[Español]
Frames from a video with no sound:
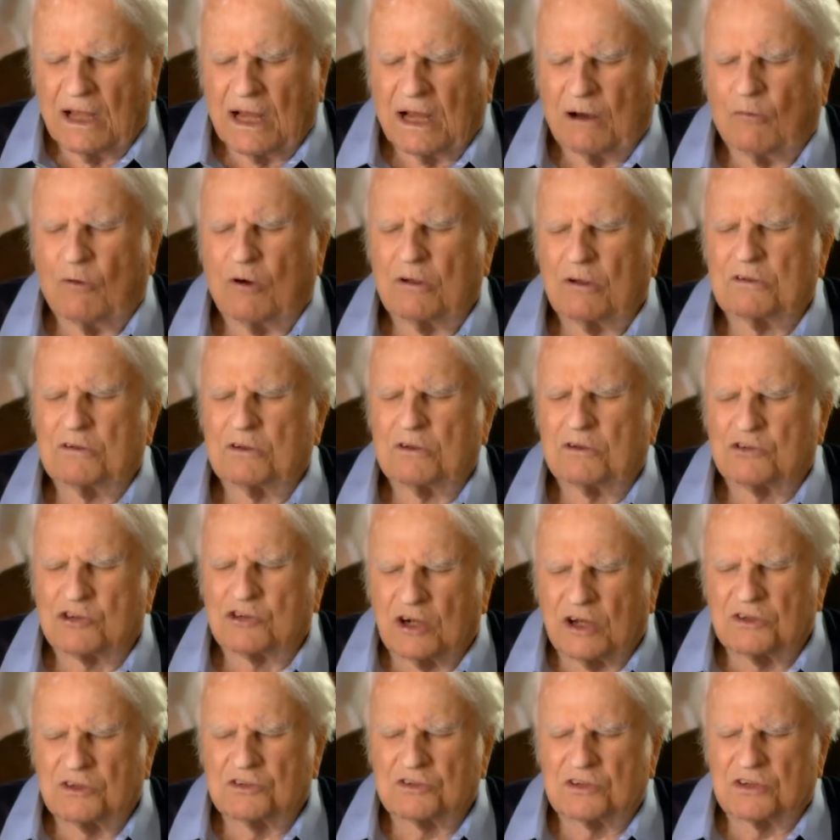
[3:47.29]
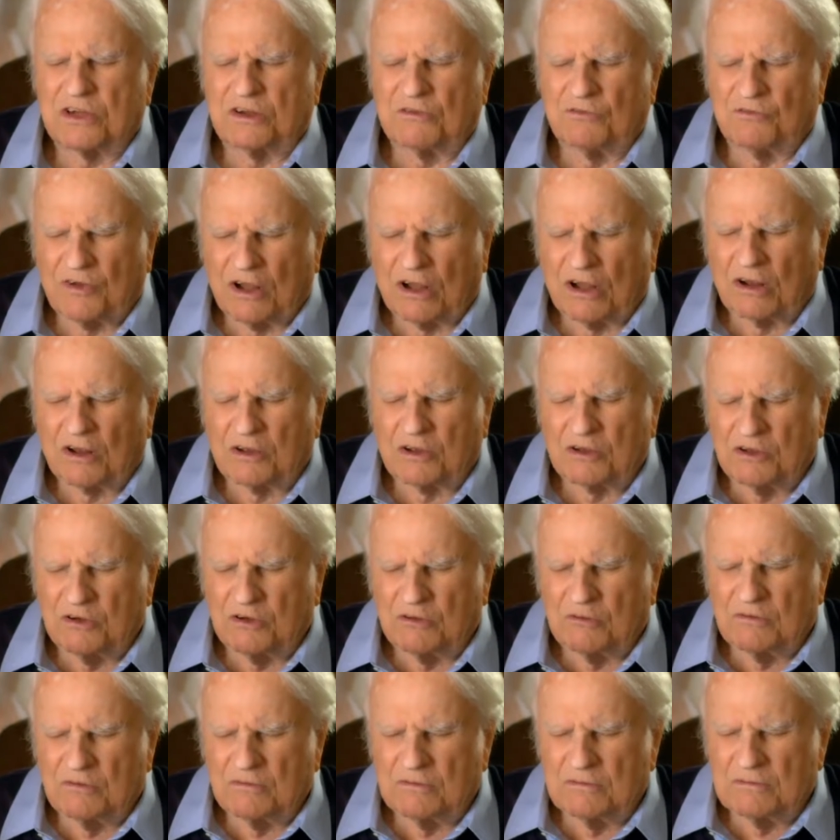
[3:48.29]
Quiero confiar y
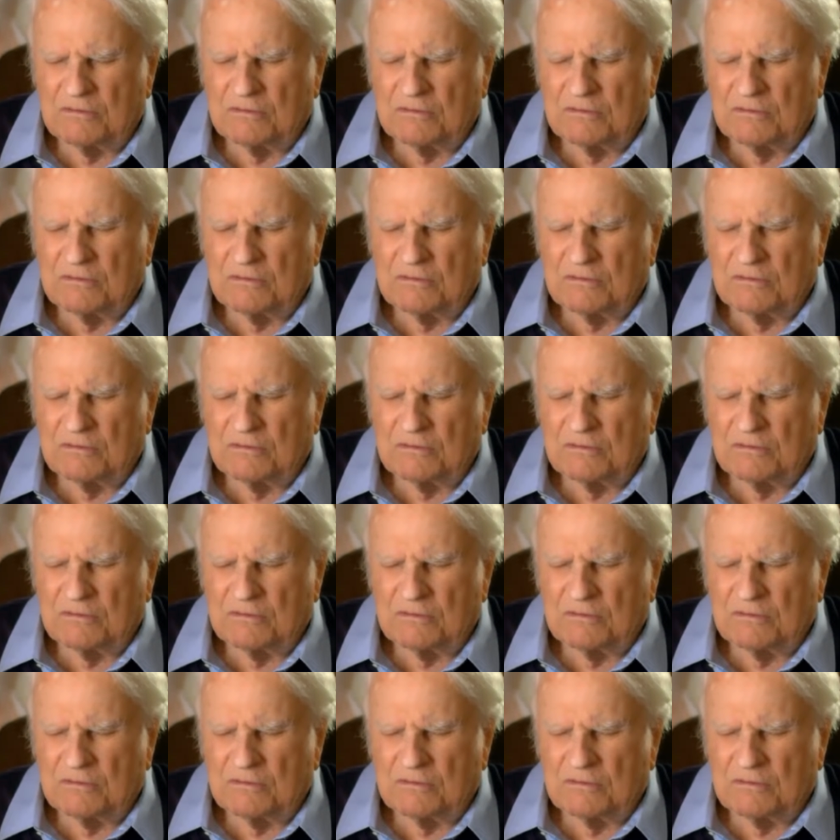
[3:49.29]
seguirte